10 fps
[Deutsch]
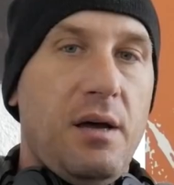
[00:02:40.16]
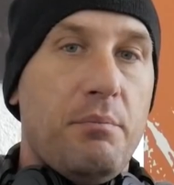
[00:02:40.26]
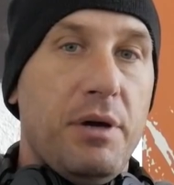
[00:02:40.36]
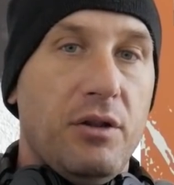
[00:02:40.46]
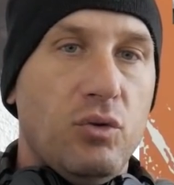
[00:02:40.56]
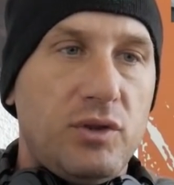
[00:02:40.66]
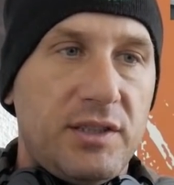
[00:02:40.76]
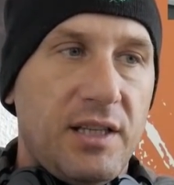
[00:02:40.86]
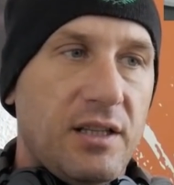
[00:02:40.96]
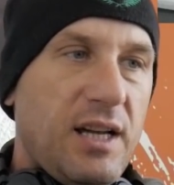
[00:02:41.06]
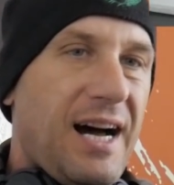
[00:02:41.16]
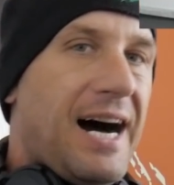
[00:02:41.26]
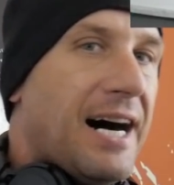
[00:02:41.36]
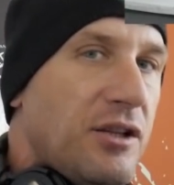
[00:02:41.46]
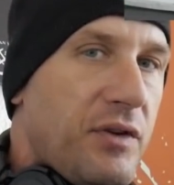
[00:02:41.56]
benutzen,
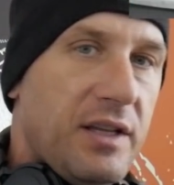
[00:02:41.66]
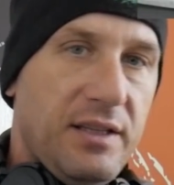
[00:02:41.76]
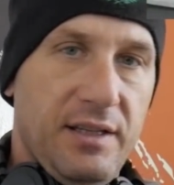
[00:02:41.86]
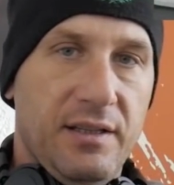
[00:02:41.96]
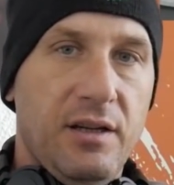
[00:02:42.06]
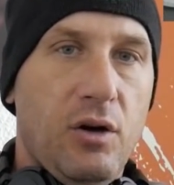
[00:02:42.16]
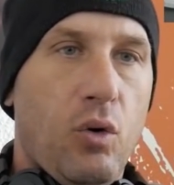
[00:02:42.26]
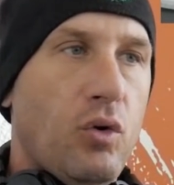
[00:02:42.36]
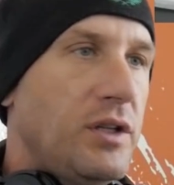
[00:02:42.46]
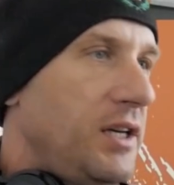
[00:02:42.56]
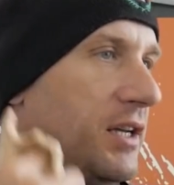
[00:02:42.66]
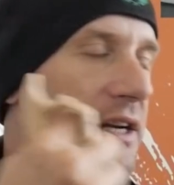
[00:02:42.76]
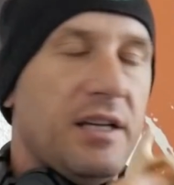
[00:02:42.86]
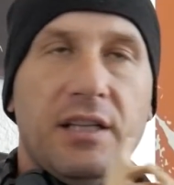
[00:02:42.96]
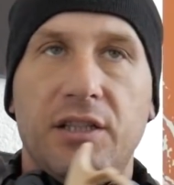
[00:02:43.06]
anwenden, ohne
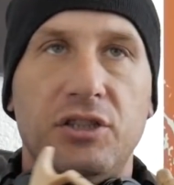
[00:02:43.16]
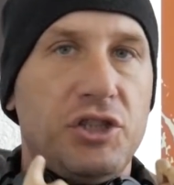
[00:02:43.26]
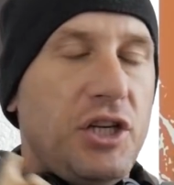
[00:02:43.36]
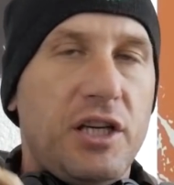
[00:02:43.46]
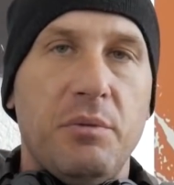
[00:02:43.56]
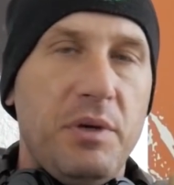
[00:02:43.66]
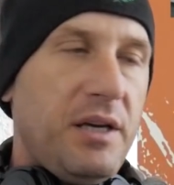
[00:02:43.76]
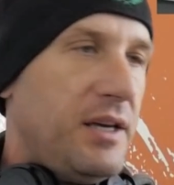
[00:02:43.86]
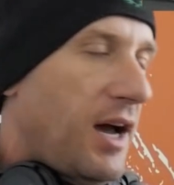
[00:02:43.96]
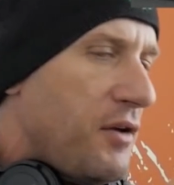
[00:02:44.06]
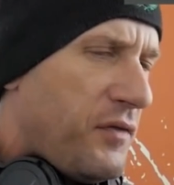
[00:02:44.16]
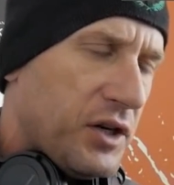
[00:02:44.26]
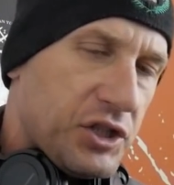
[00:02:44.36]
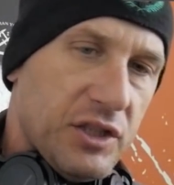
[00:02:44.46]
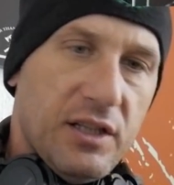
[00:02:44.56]
irgendein Schickimicki,
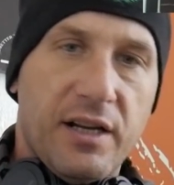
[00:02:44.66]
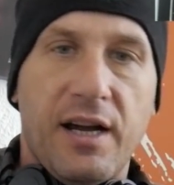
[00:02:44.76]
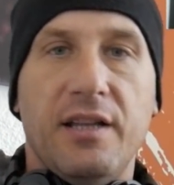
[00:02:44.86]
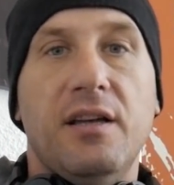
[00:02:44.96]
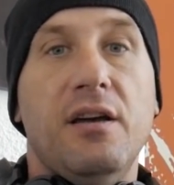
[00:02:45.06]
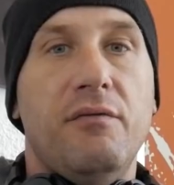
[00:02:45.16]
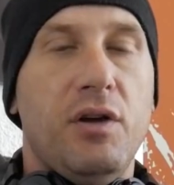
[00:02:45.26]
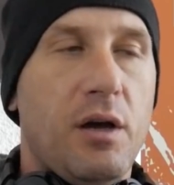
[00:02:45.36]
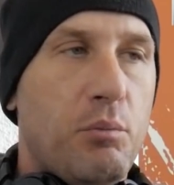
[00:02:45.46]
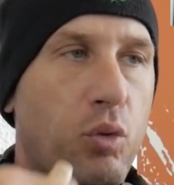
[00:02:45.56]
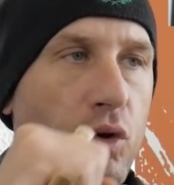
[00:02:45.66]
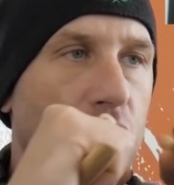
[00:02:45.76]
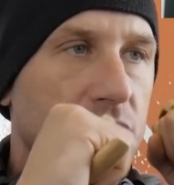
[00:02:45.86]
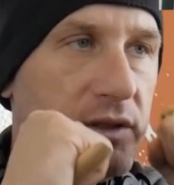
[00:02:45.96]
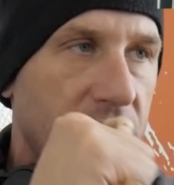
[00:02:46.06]
einfach schnell rein wie ein
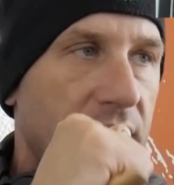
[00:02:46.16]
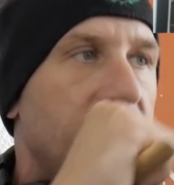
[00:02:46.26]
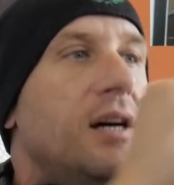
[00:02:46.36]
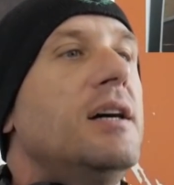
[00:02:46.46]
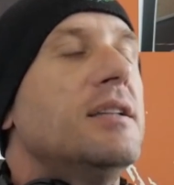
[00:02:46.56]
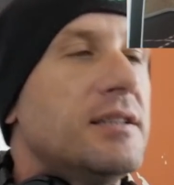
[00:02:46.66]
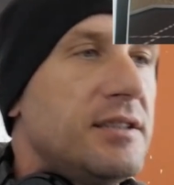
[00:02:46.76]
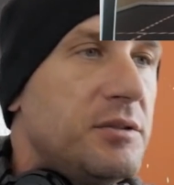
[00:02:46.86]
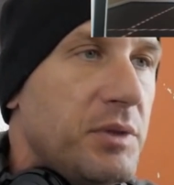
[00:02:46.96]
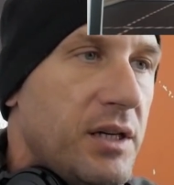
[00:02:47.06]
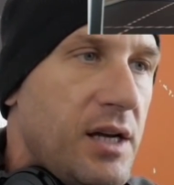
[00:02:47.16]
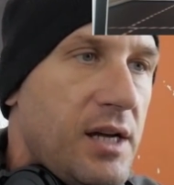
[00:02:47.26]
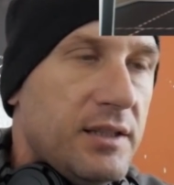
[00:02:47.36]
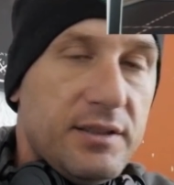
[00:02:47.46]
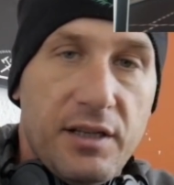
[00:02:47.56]
Bulldozer. Ja? Das ist mir
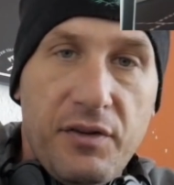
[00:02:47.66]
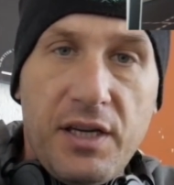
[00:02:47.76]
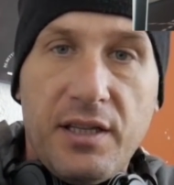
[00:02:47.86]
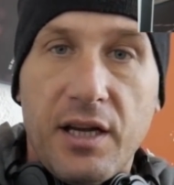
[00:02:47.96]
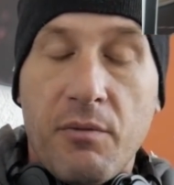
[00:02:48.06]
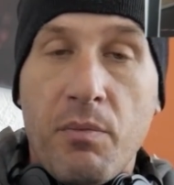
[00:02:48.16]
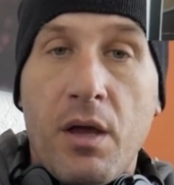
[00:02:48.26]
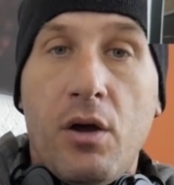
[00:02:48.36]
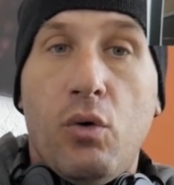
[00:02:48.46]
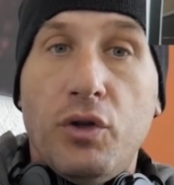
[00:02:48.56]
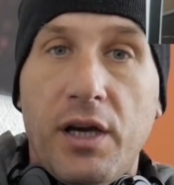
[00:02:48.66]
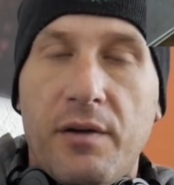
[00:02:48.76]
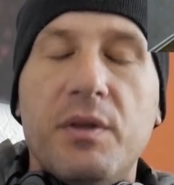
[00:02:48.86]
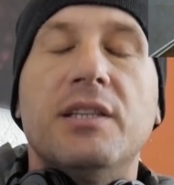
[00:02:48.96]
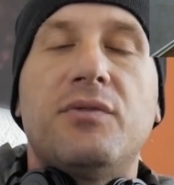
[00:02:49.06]
sehr wichtig. Und ja,
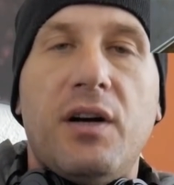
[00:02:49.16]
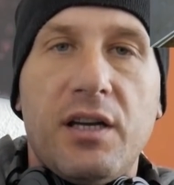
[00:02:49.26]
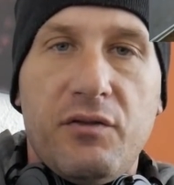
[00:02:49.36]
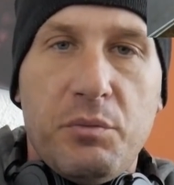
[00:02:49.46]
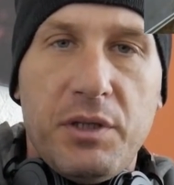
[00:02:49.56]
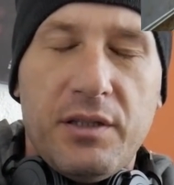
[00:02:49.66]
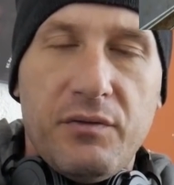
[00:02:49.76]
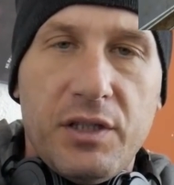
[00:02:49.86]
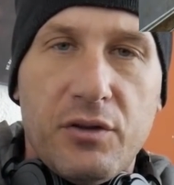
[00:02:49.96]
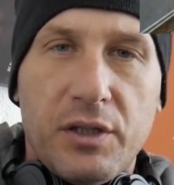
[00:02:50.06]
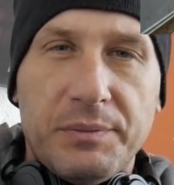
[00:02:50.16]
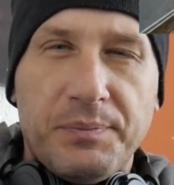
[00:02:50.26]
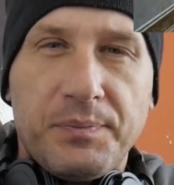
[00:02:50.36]
jetzt fangen wir mit dem Video an.